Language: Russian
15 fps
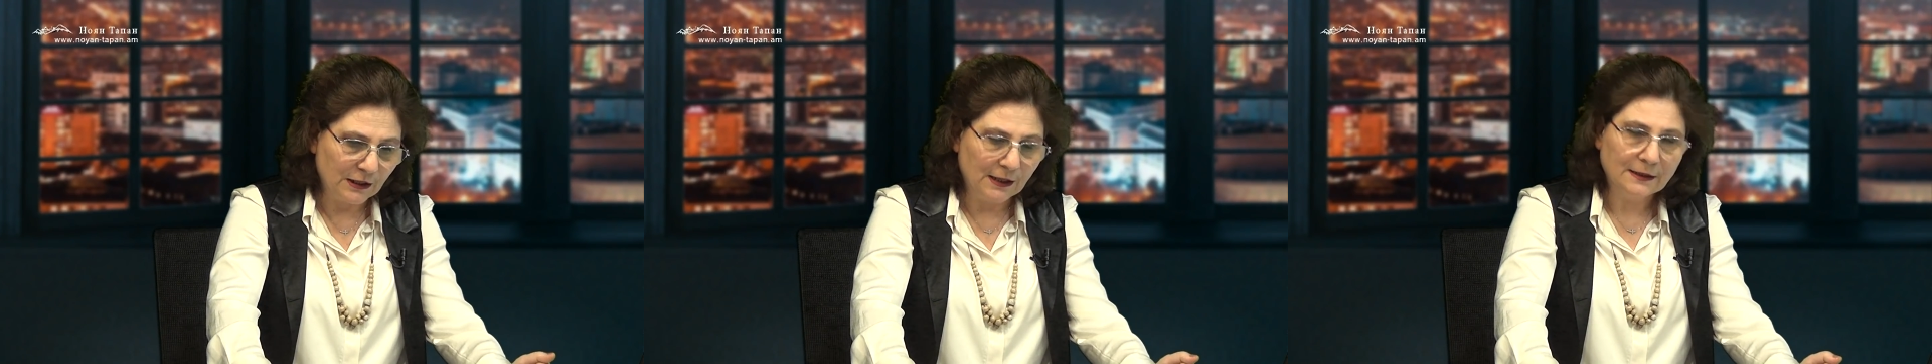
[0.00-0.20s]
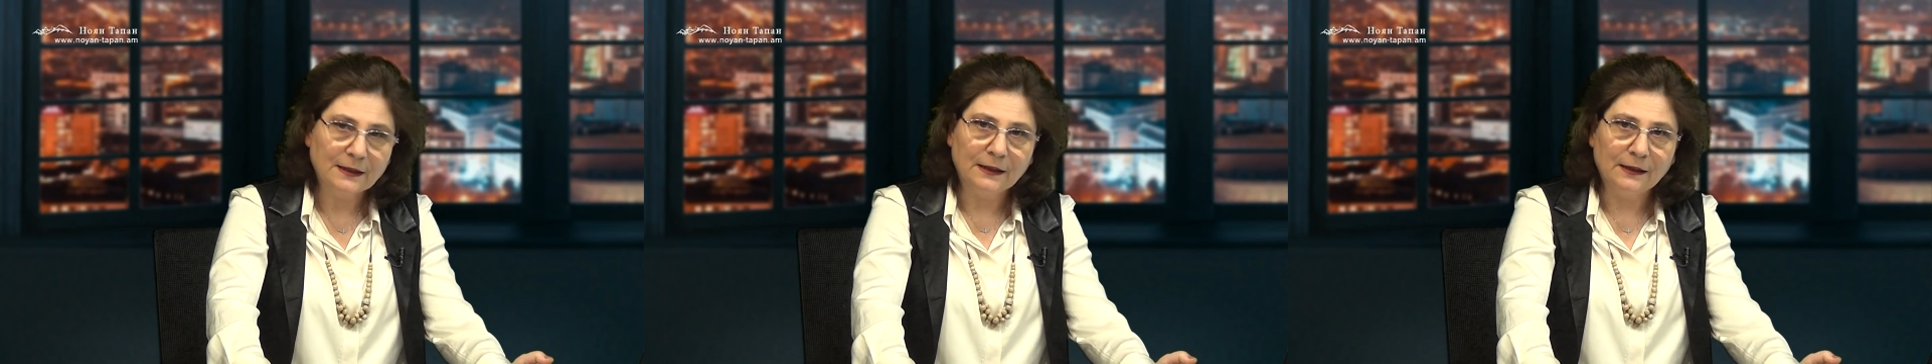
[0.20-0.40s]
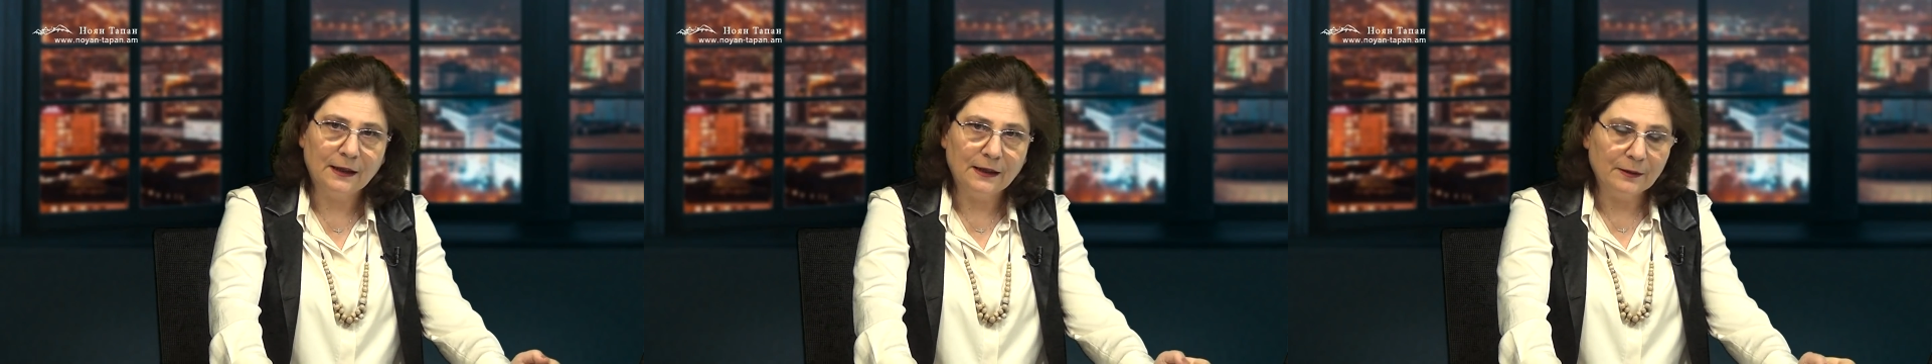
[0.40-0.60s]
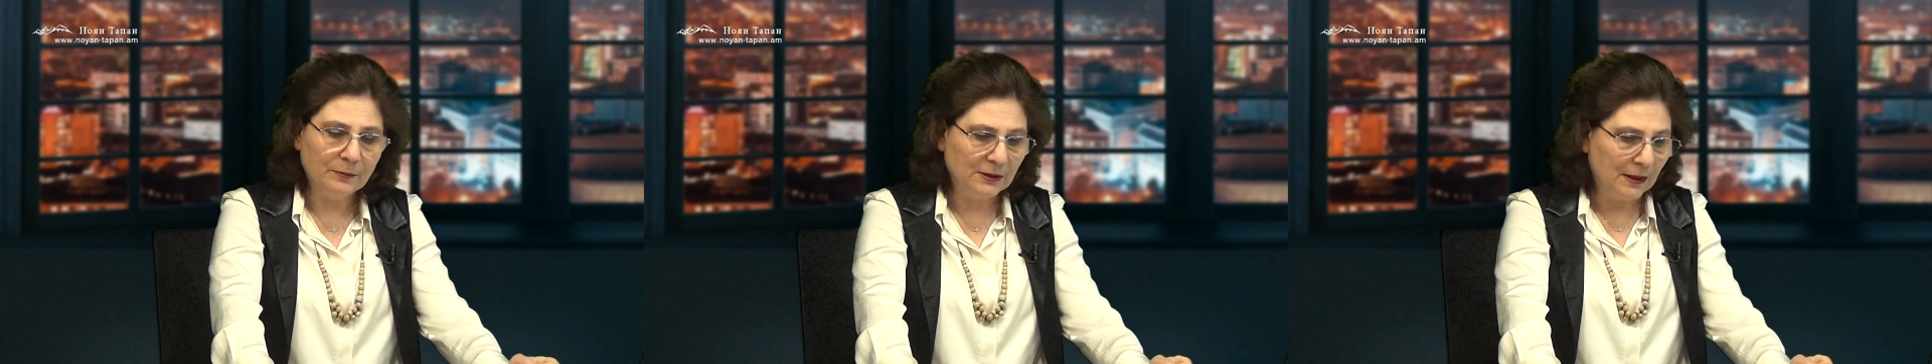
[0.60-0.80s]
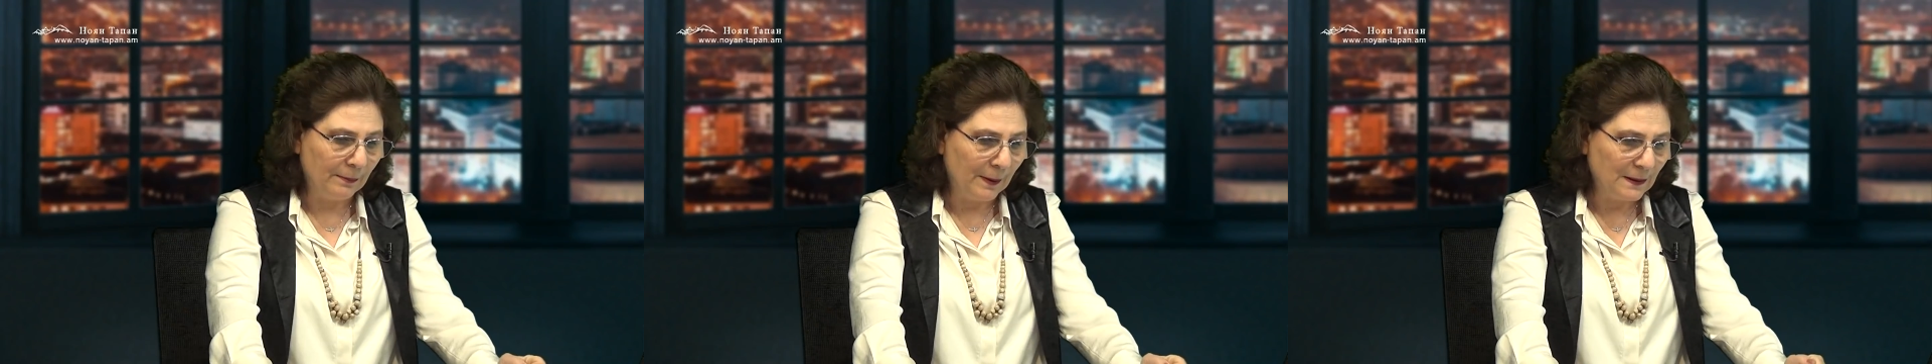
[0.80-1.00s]
национальной
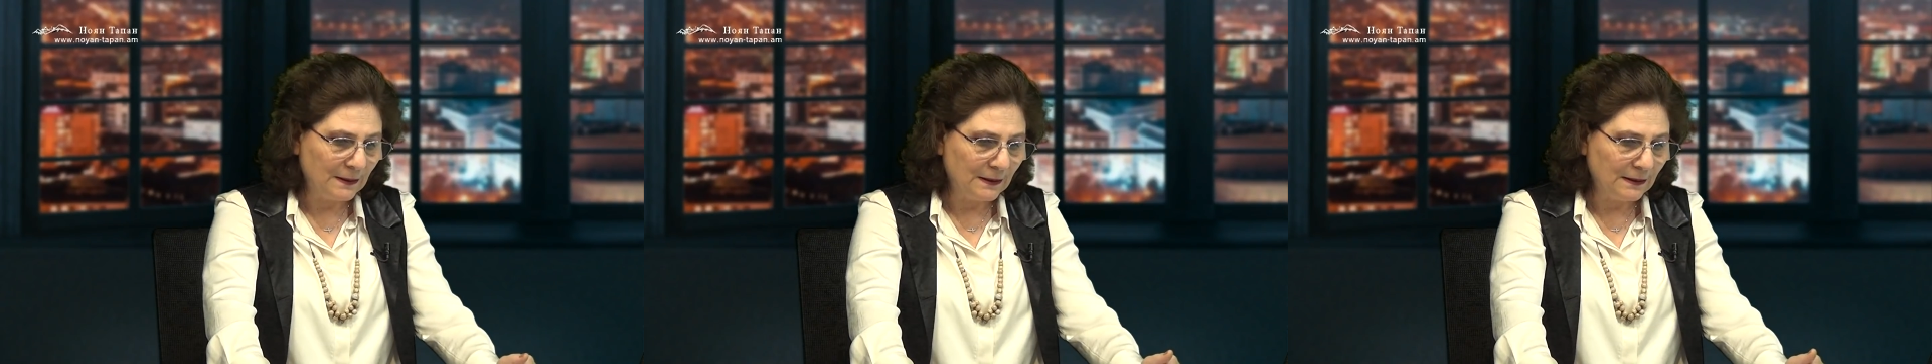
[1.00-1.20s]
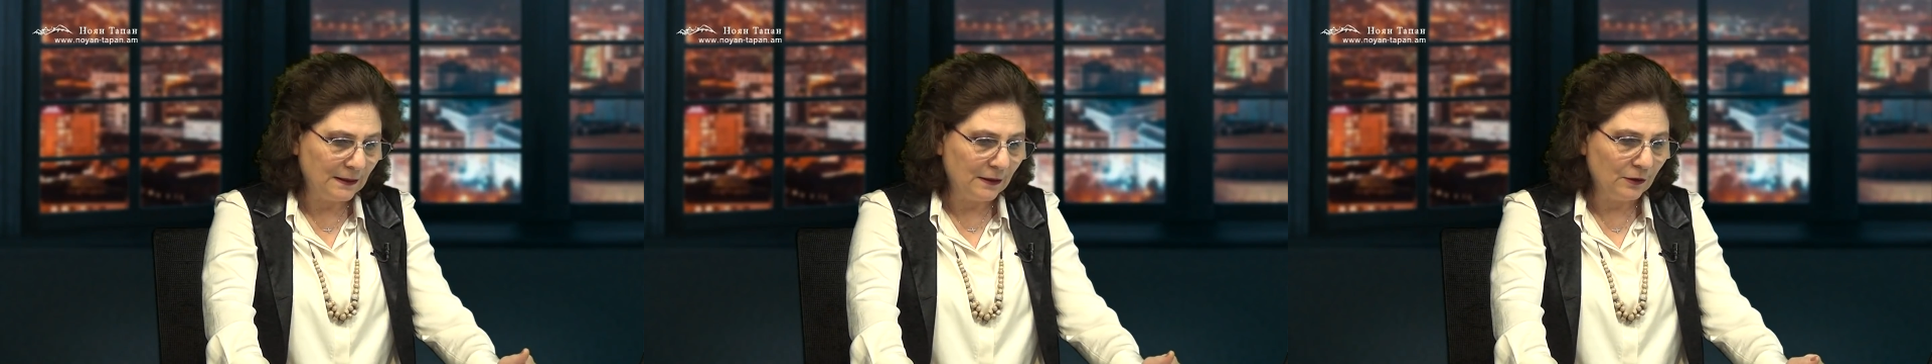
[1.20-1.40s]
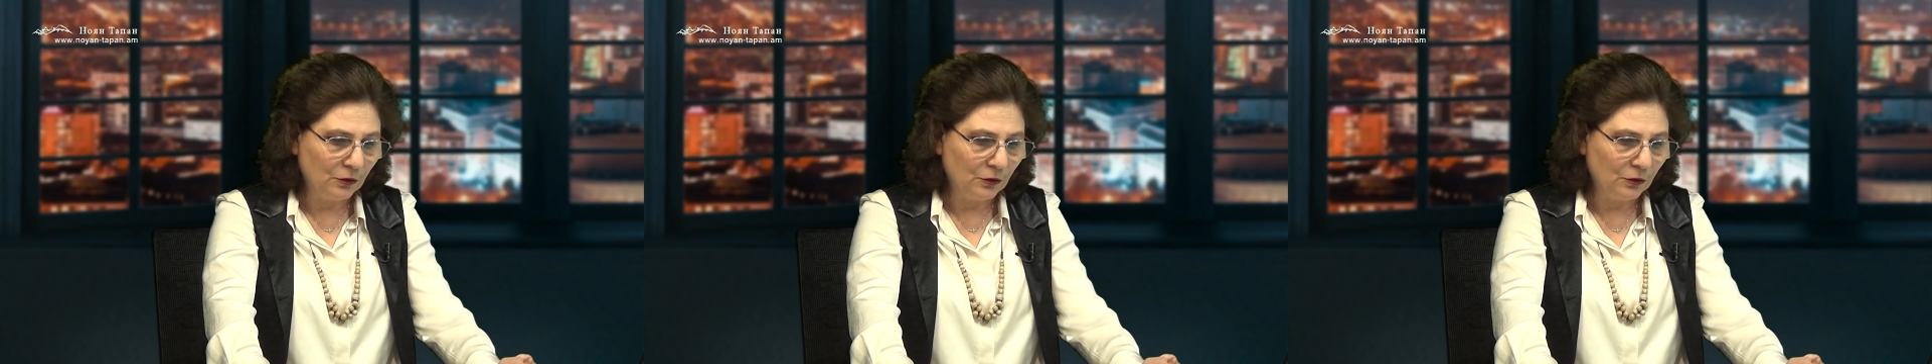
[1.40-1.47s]
безопасности,